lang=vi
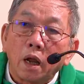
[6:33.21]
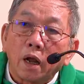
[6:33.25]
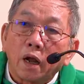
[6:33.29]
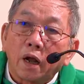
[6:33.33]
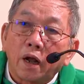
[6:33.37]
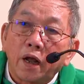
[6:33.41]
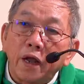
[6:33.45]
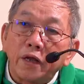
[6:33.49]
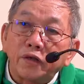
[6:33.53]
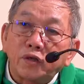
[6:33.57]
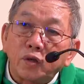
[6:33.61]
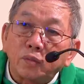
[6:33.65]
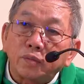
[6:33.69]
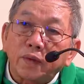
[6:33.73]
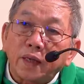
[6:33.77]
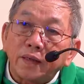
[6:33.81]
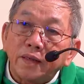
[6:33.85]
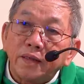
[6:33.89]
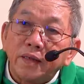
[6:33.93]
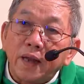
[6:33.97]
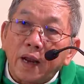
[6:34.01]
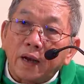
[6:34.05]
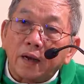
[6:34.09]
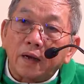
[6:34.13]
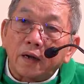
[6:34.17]
Khi chúng ta
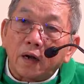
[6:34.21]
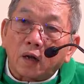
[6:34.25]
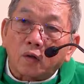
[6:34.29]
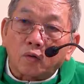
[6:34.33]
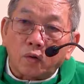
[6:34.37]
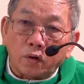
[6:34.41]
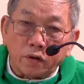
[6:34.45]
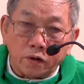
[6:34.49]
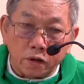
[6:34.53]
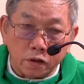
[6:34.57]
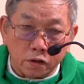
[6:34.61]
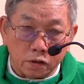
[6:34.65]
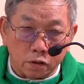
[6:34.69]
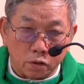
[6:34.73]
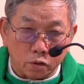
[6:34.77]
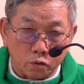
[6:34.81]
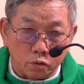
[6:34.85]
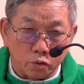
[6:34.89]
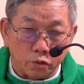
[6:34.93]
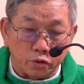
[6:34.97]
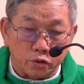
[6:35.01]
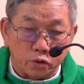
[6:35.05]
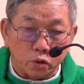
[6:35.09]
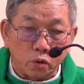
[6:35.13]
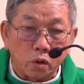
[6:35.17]
nhận ra con đường
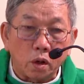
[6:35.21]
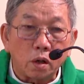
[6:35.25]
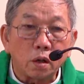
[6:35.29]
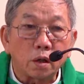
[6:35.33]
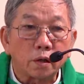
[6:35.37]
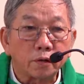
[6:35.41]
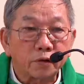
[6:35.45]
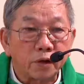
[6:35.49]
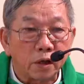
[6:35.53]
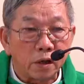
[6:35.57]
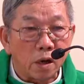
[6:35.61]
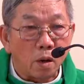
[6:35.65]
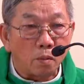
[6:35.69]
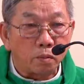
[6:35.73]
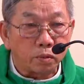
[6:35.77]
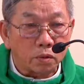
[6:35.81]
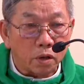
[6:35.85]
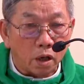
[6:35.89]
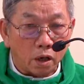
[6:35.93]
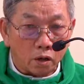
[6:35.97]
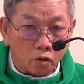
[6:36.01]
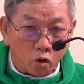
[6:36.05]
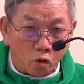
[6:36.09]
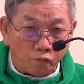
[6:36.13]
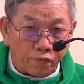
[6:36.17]
của Chúa thì đồng
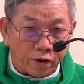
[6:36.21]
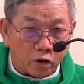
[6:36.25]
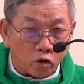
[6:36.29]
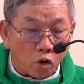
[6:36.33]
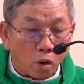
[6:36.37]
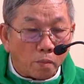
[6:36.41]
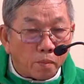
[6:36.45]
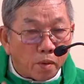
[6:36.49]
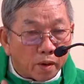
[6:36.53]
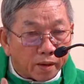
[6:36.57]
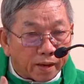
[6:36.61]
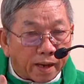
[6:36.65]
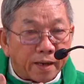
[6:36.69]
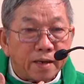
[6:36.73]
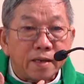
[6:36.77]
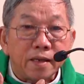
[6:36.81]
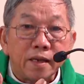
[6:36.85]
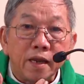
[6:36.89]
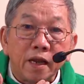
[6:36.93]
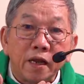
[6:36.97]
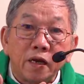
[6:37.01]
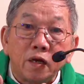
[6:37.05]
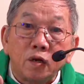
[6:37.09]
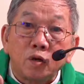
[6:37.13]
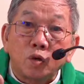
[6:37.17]
thời cũng phải có một cái
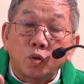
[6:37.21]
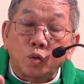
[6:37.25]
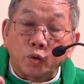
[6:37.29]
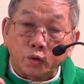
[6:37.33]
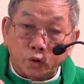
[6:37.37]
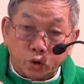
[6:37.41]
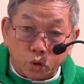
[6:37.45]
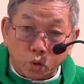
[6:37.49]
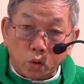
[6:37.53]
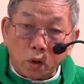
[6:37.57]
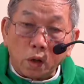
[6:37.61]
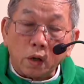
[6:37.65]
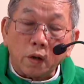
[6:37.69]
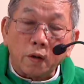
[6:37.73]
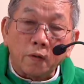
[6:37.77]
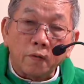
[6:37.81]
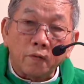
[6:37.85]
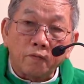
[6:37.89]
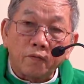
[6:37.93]
nhìn của Chúa